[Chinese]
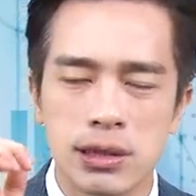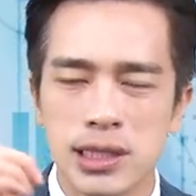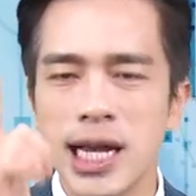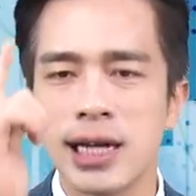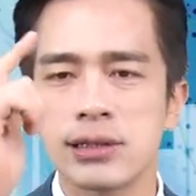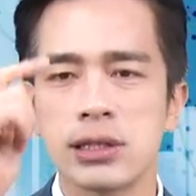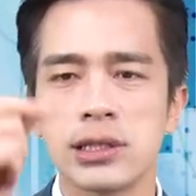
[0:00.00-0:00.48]
这
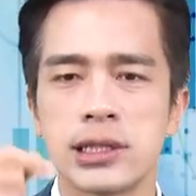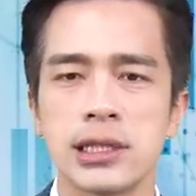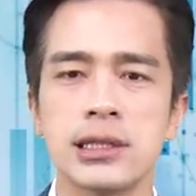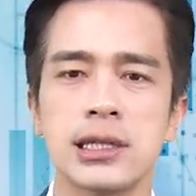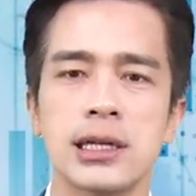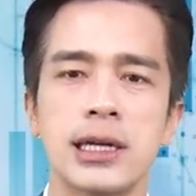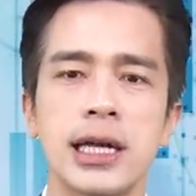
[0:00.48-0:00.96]
样就形
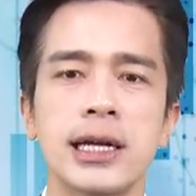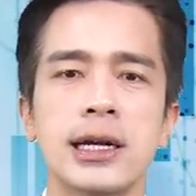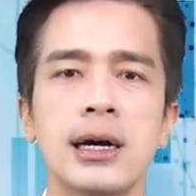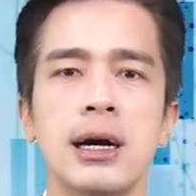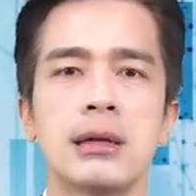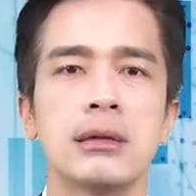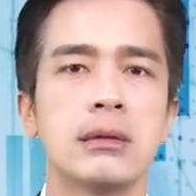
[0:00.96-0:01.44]
成了一
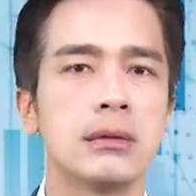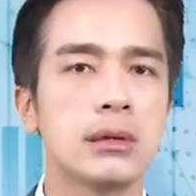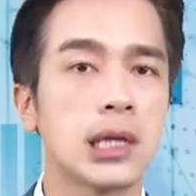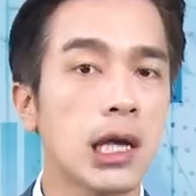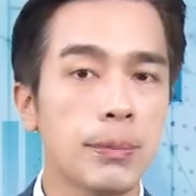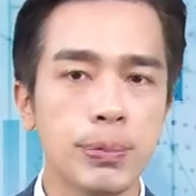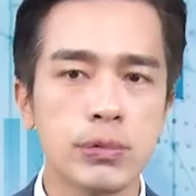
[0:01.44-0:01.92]
个
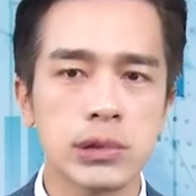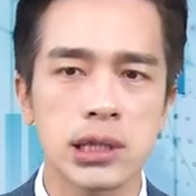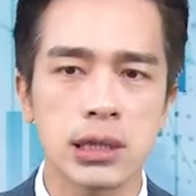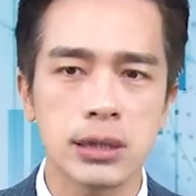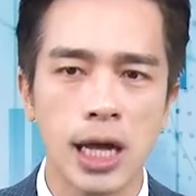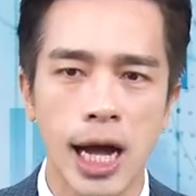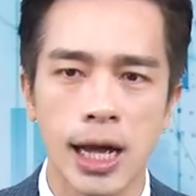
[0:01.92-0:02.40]
底部
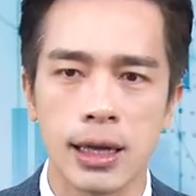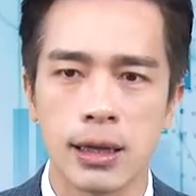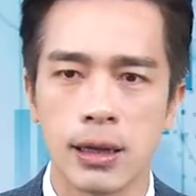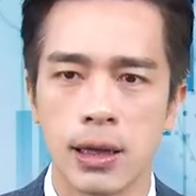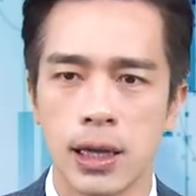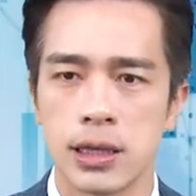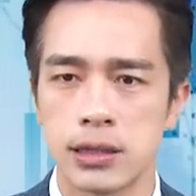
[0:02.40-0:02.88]
形态，
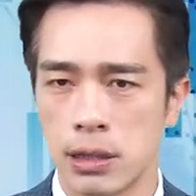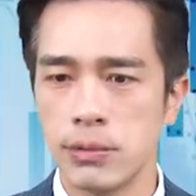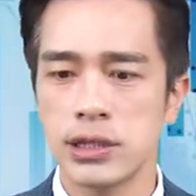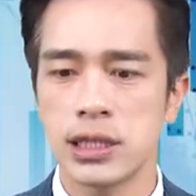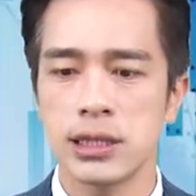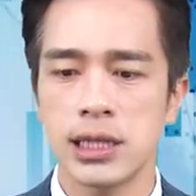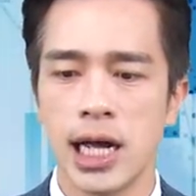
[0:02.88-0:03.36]
什
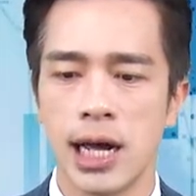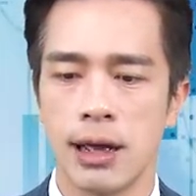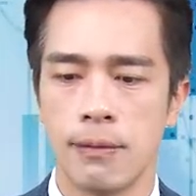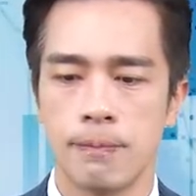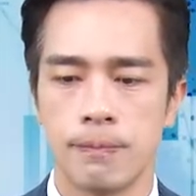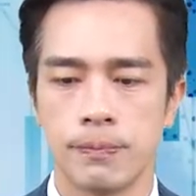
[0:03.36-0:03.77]
么形态？